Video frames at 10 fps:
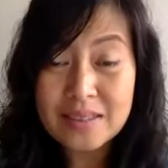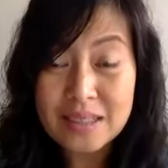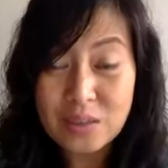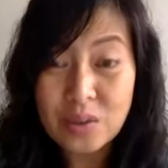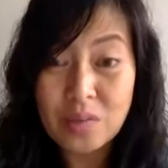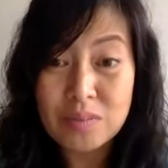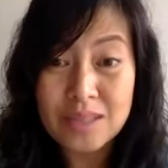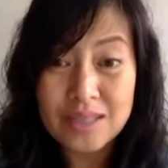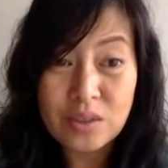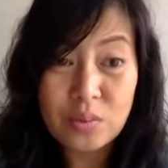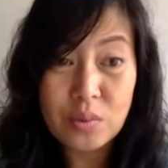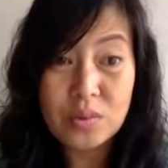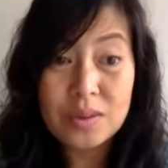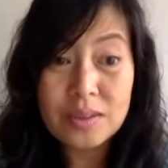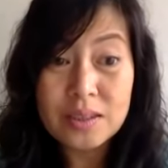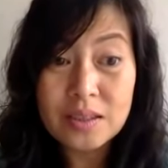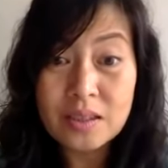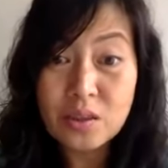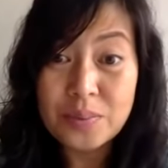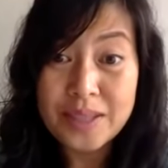thì tôi không được cái tôi muốn cho
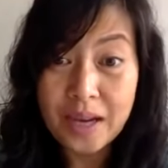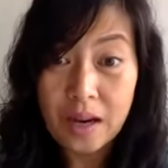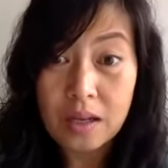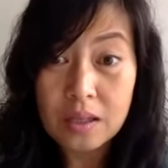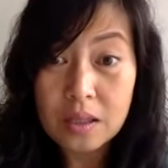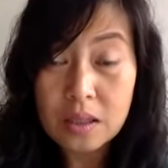nên tôi mới giận